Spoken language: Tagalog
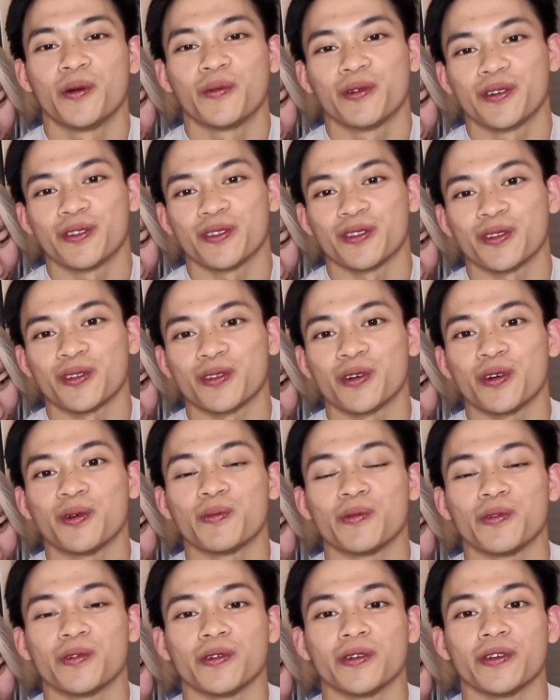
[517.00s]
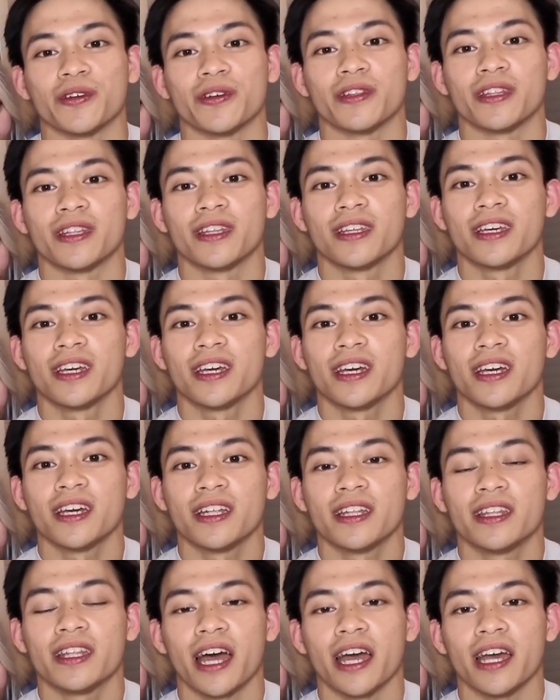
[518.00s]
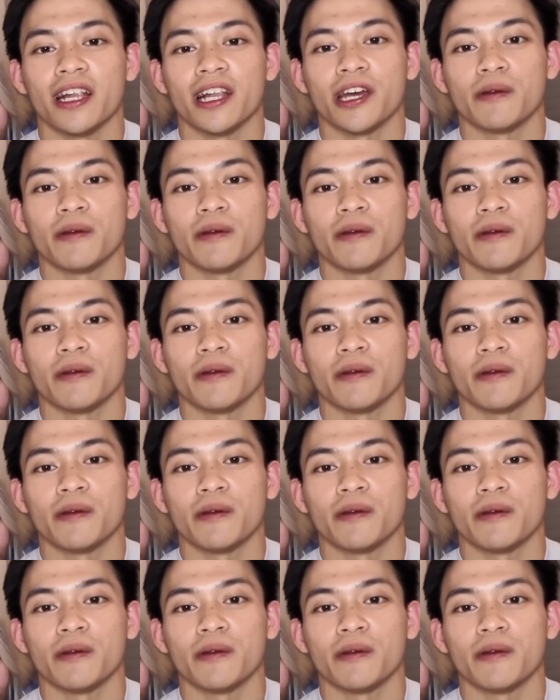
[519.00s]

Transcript: Opo, totoo po yun. Dahil